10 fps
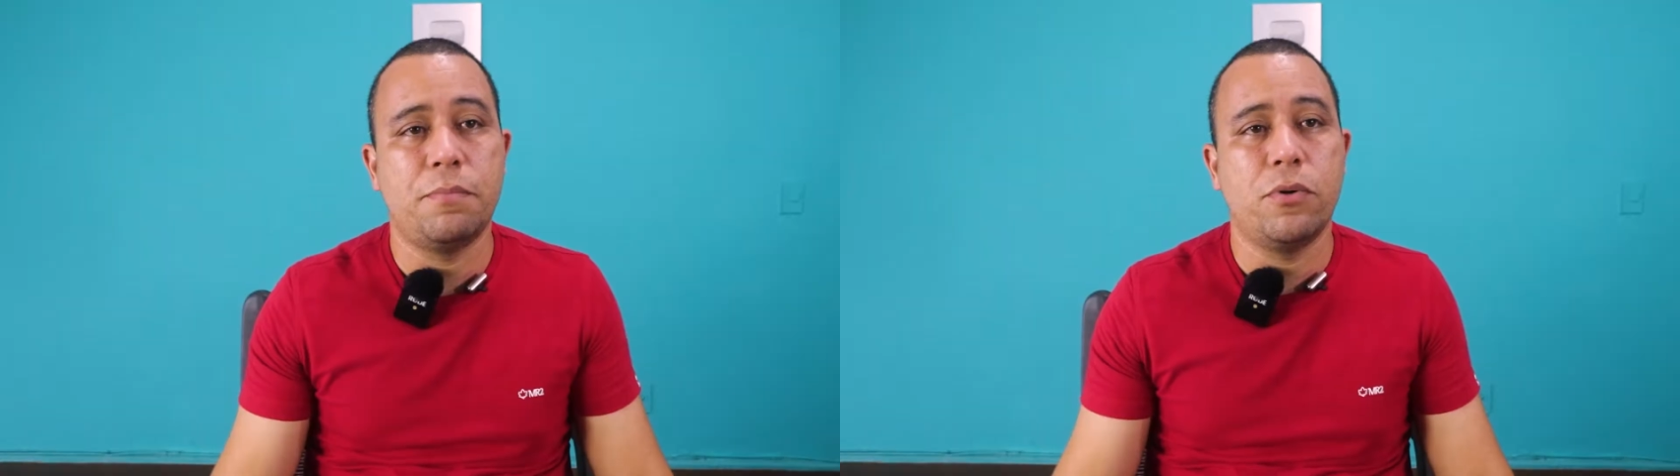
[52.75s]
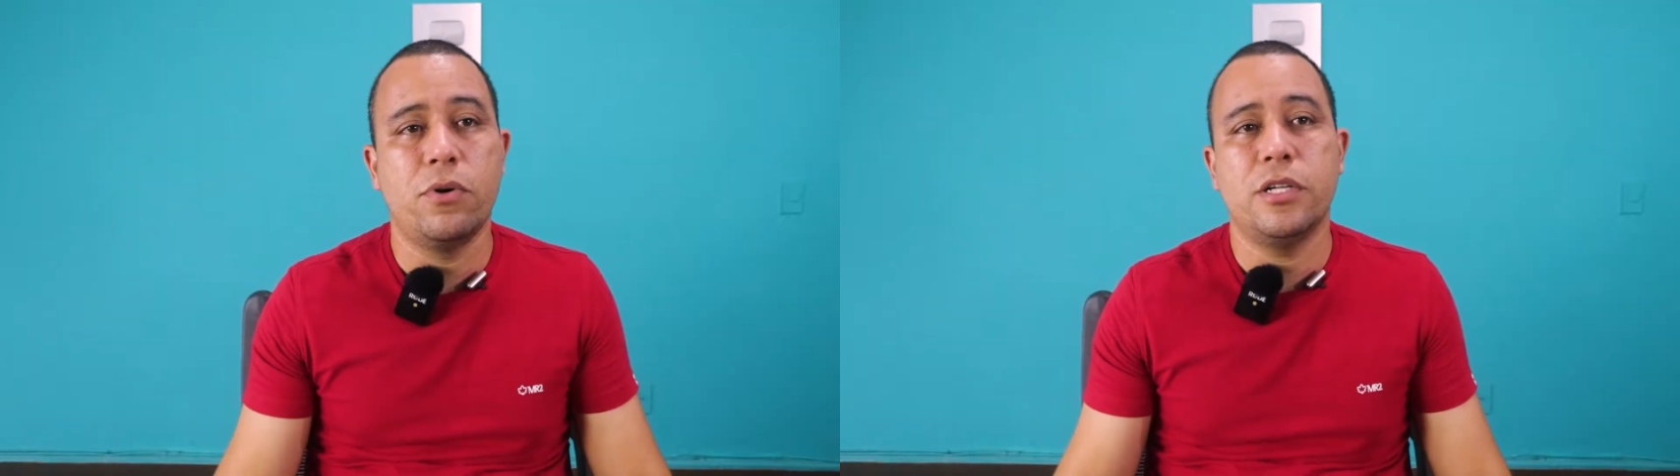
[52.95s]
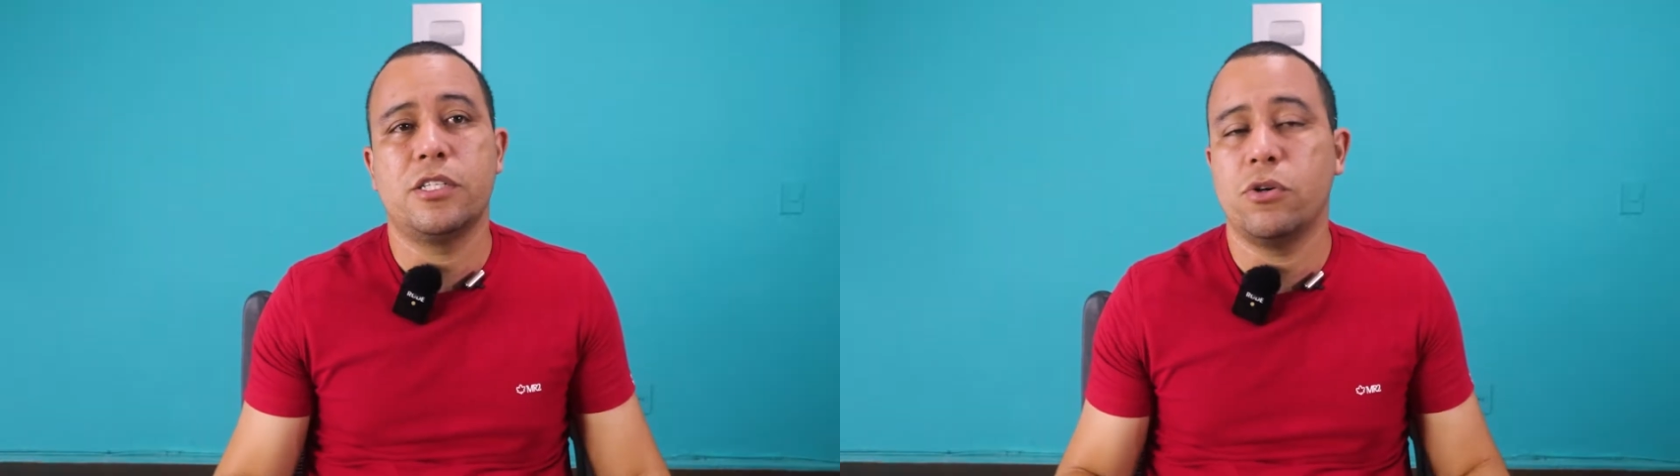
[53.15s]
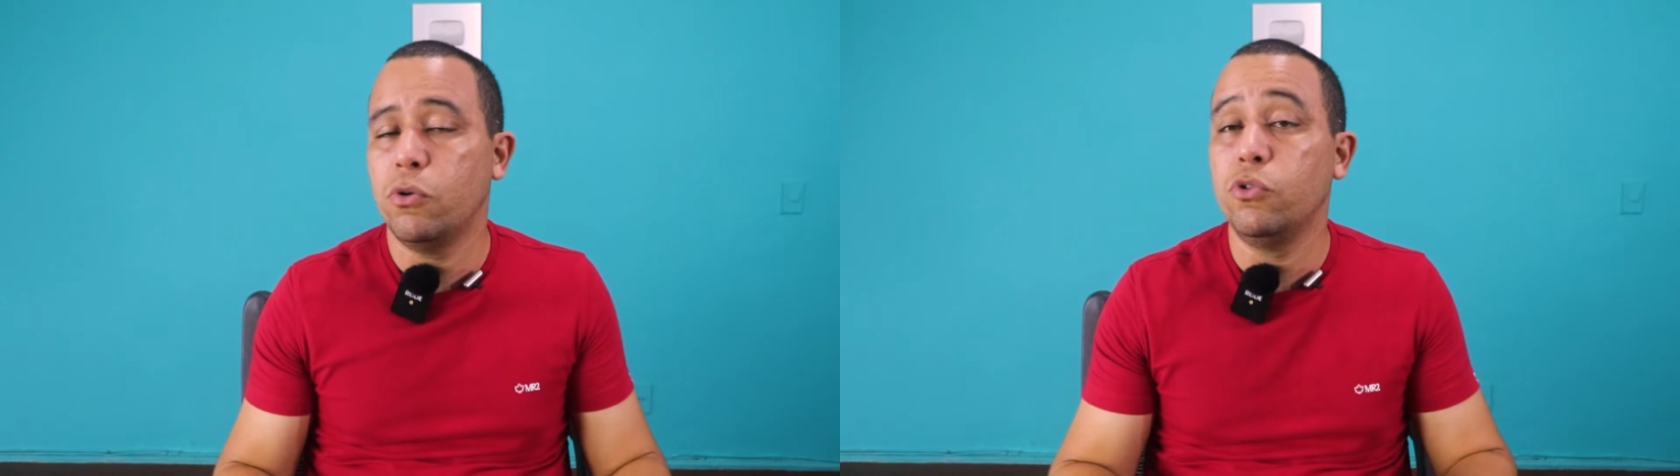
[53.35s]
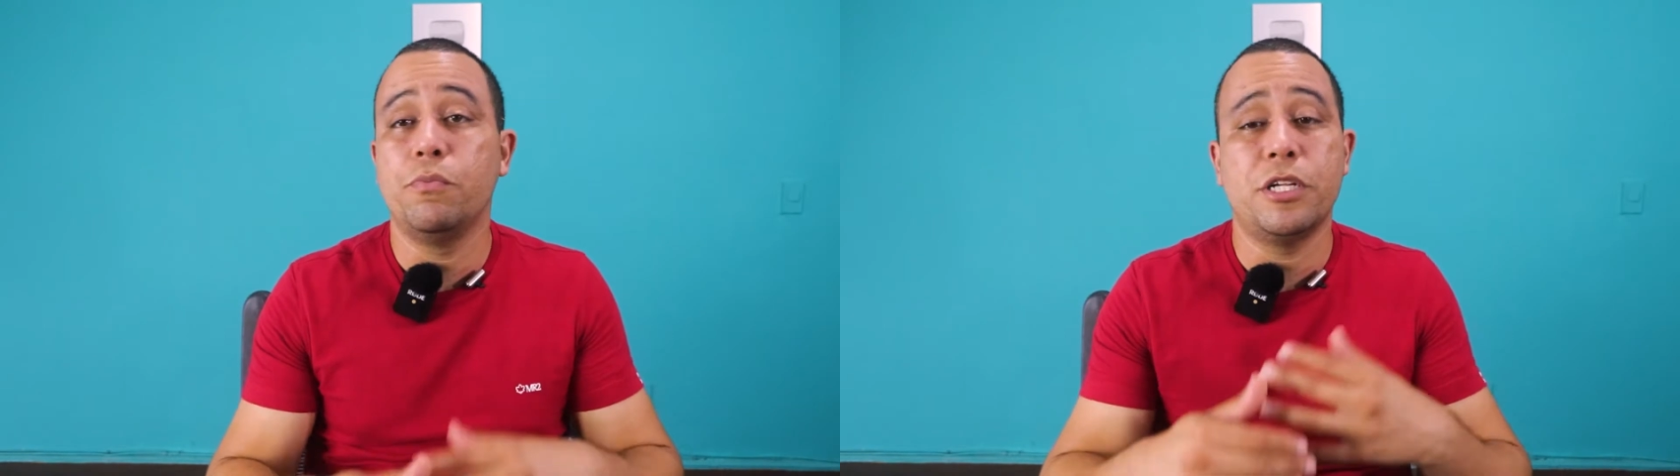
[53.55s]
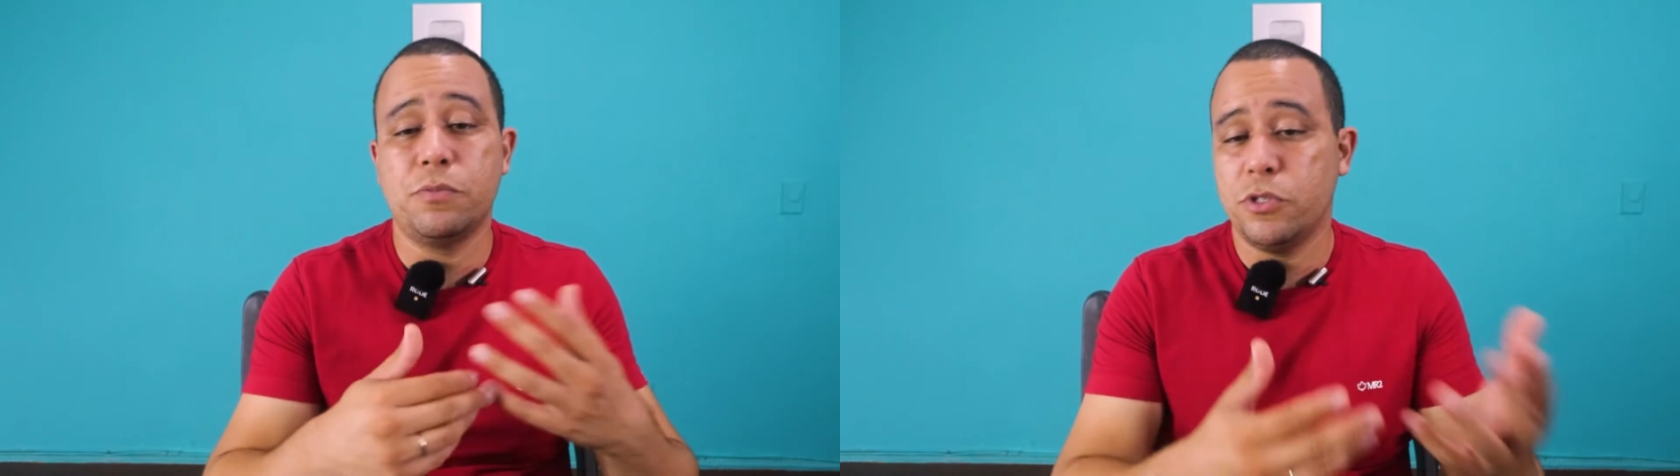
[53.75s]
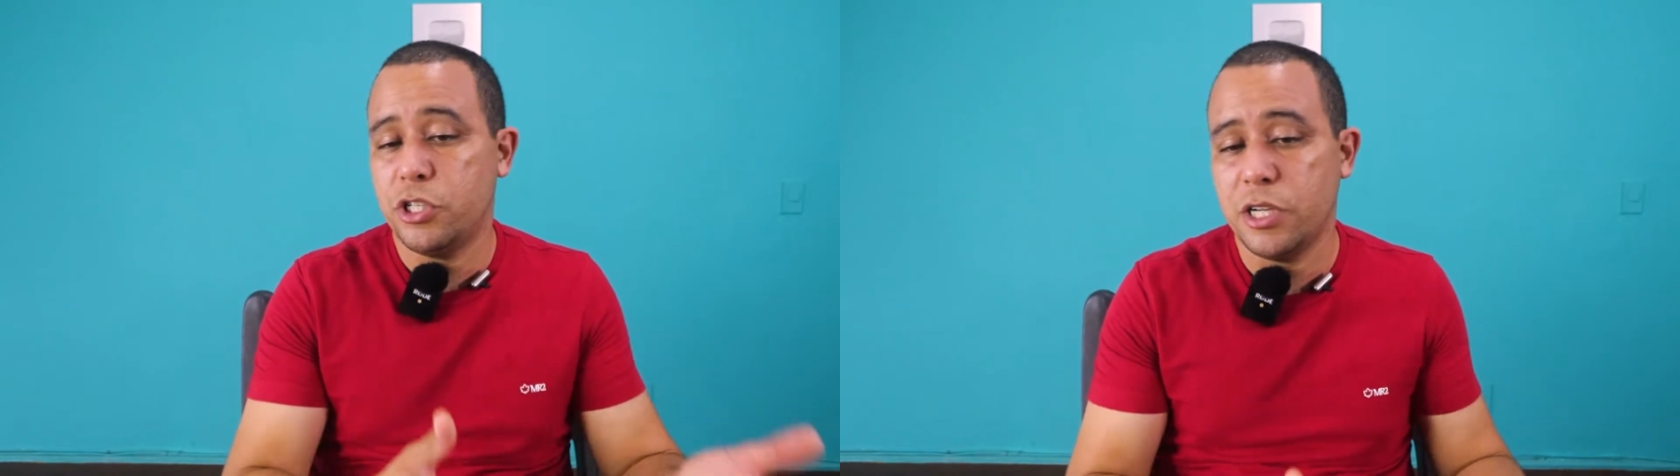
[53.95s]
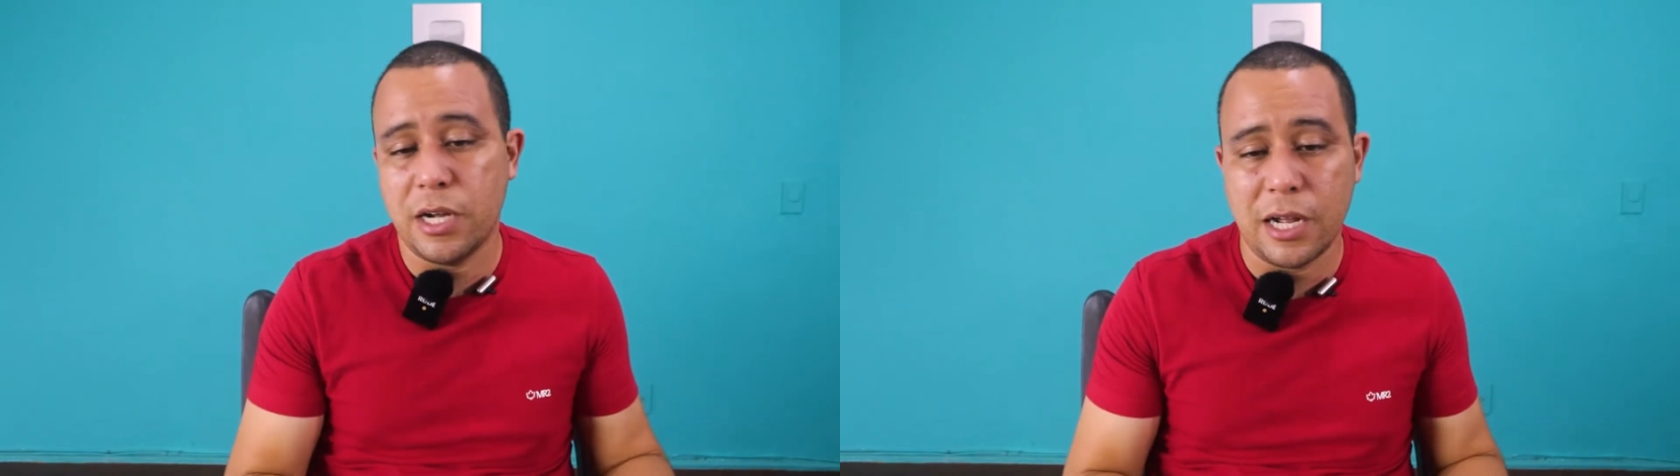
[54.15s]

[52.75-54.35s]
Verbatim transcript: depois, ou no mesmo dia,